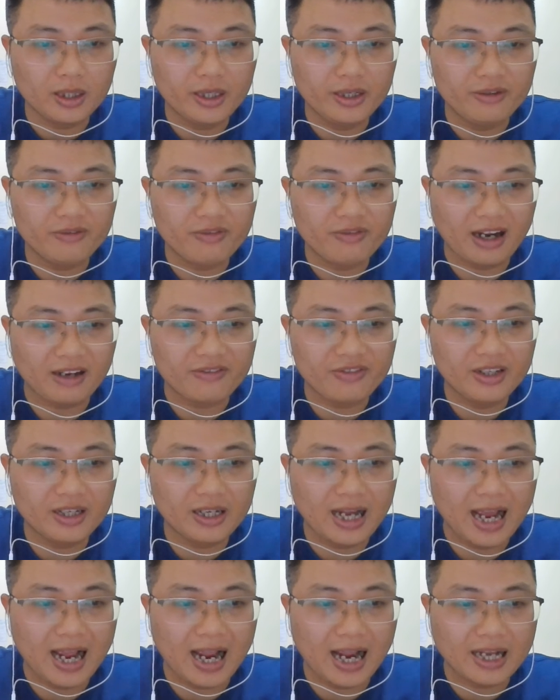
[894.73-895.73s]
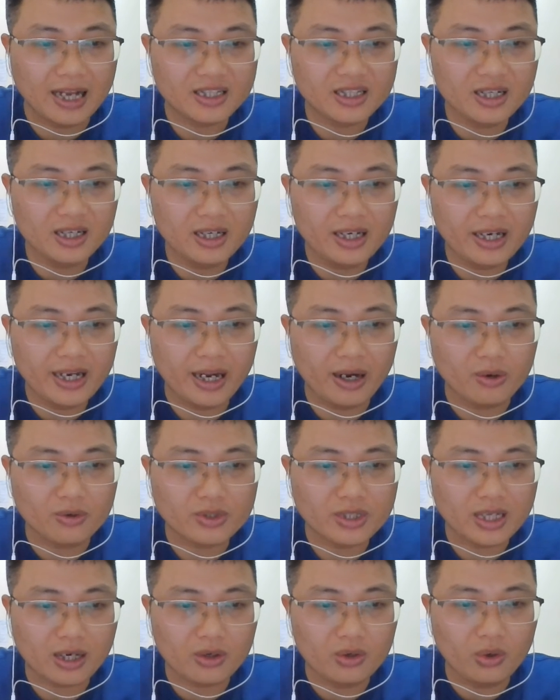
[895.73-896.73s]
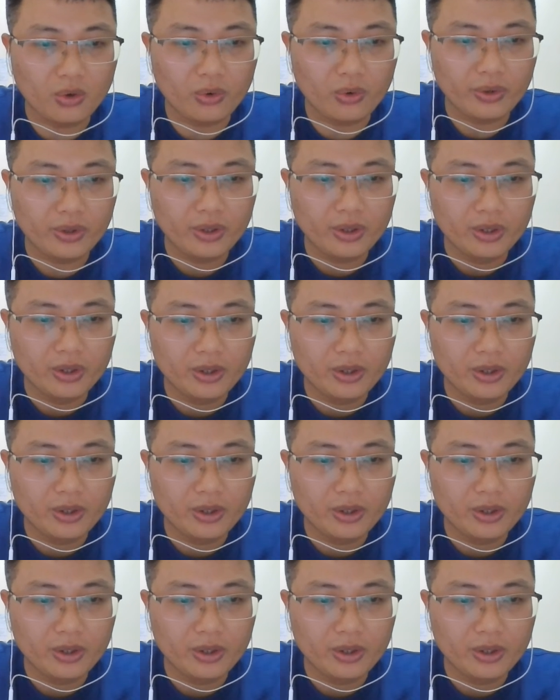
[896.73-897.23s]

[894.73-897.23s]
hình phạt phiền hà, dân nghèo giặc nổi